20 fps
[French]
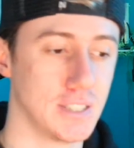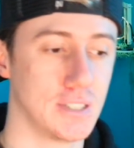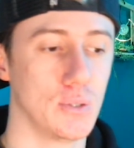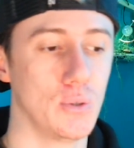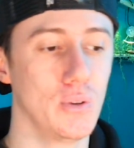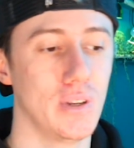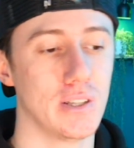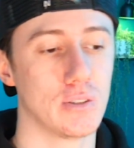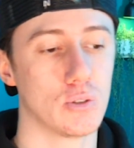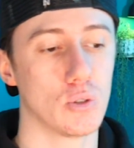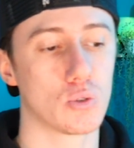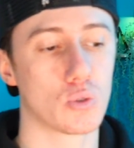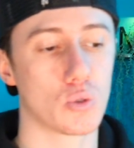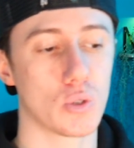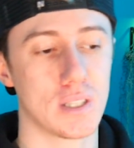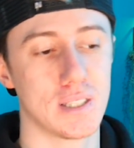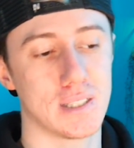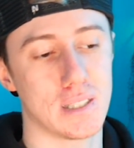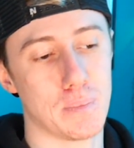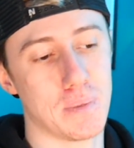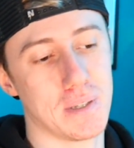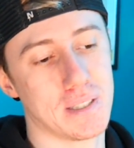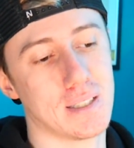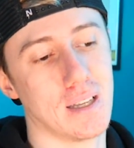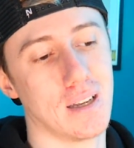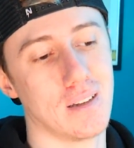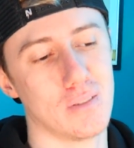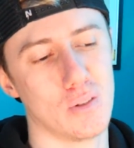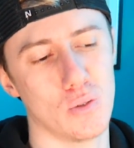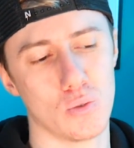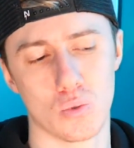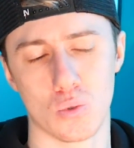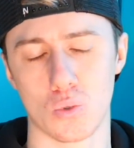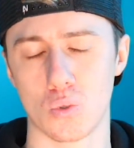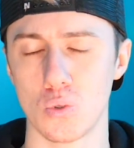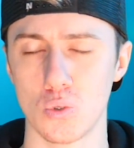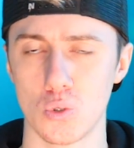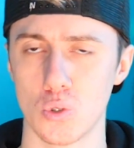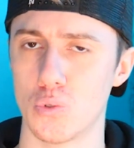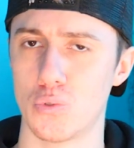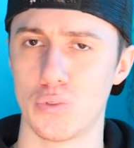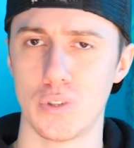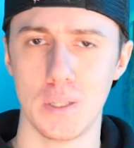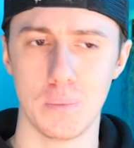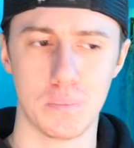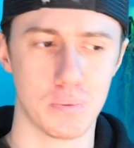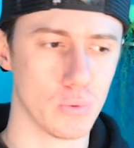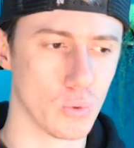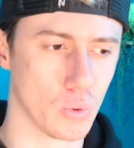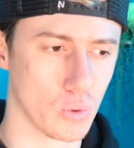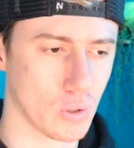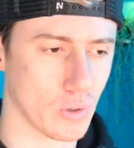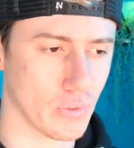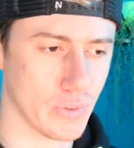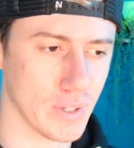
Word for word: j'ai eu les autres trucs qui s'est passé avant, du coup je flippe. Donc en